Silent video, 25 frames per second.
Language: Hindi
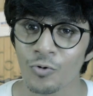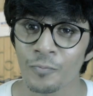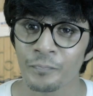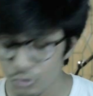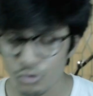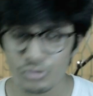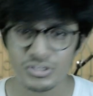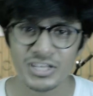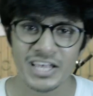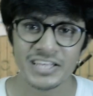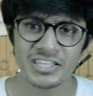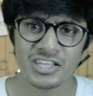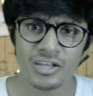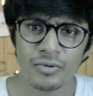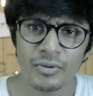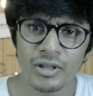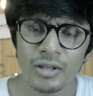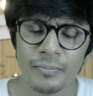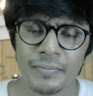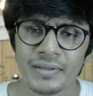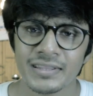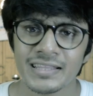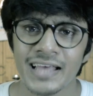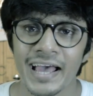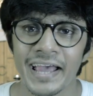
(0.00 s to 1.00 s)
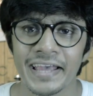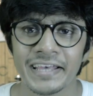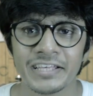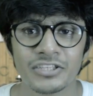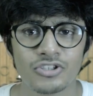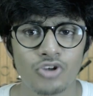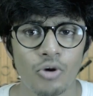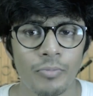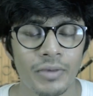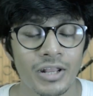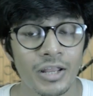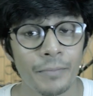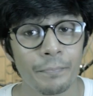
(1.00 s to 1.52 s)
तो जैसे कि मैंने बताया
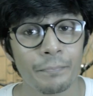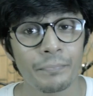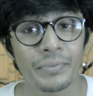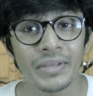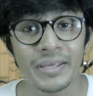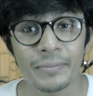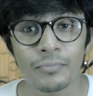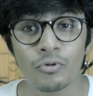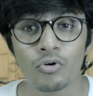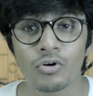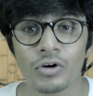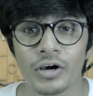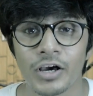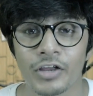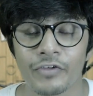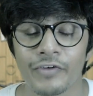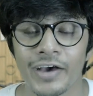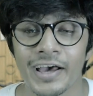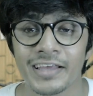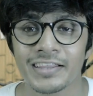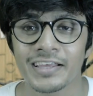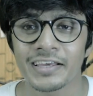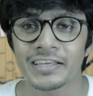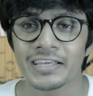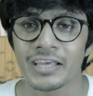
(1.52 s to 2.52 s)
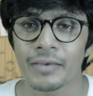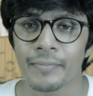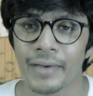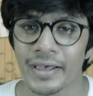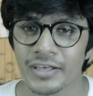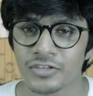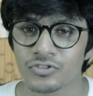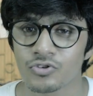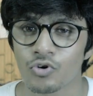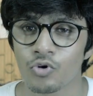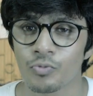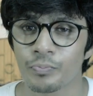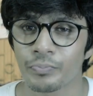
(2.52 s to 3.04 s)
इसको मैंने प्री बुक करवाया था ये
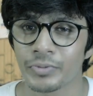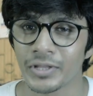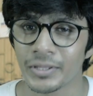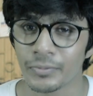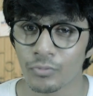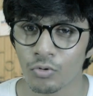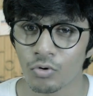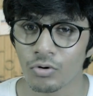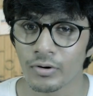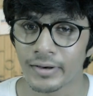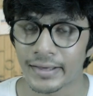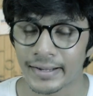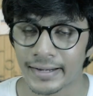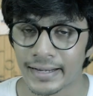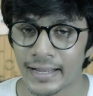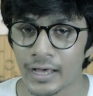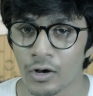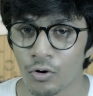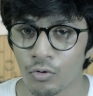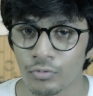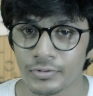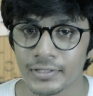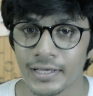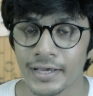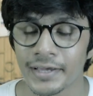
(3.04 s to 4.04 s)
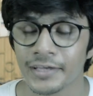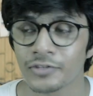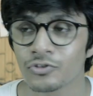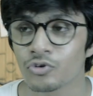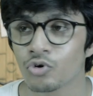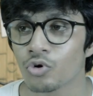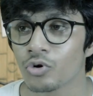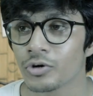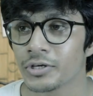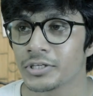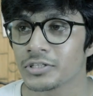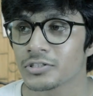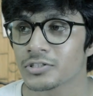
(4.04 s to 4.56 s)
बाइक्स को प्री बुक करना होता है
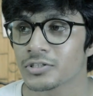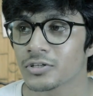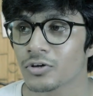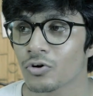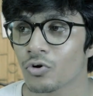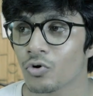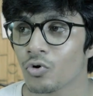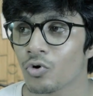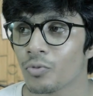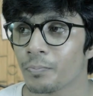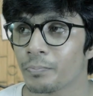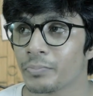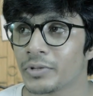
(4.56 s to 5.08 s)
तो इसको